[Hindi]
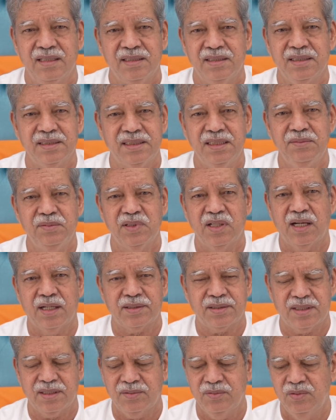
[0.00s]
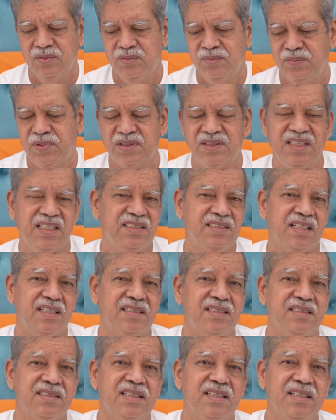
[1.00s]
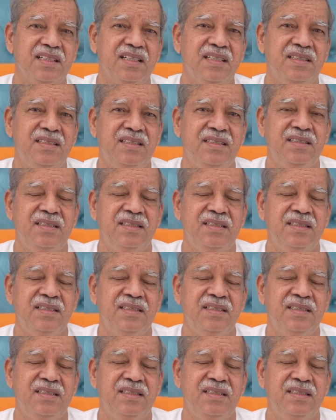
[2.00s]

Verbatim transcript: किसी भी राष्ट्र को उन पर नहीं जाने देगी